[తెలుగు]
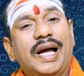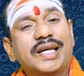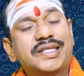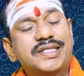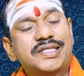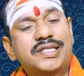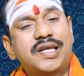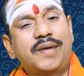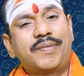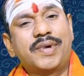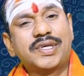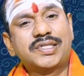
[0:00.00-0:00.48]

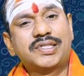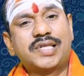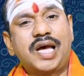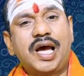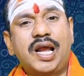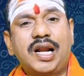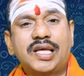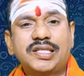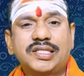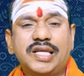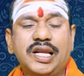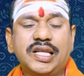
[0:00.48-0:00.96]

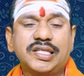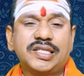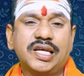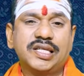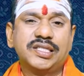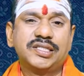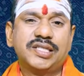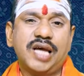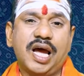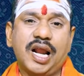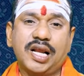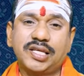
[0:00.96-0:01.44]
అష్టమస్థాన శని
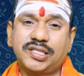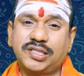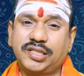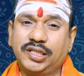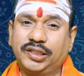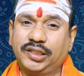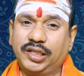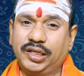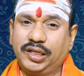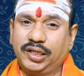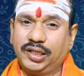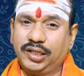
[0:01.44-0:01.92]
సంచార
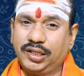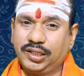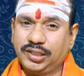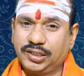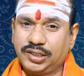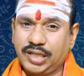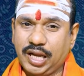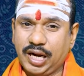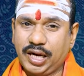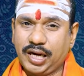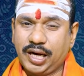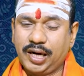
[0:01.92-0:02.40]
స్థితి
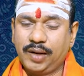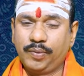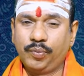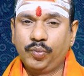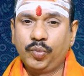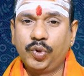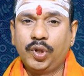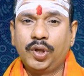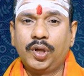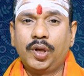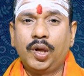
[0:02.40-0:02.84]
జరగడం